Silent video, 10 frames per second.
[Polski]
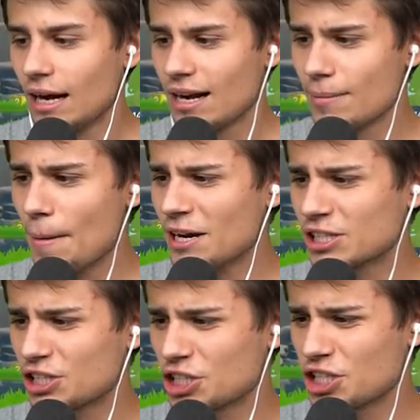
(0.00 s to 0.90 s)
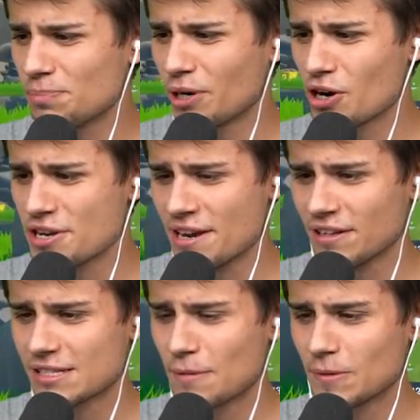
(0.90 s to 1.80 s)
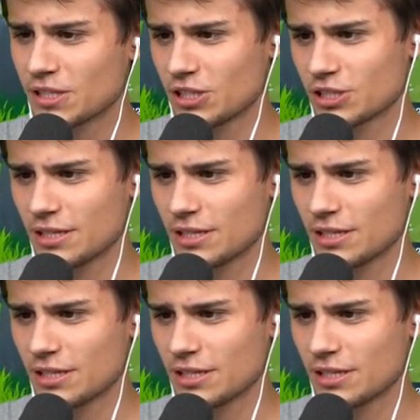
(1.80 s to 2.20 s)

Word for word: Ale ja mam aż trzy bronie, więc mam nadzieję,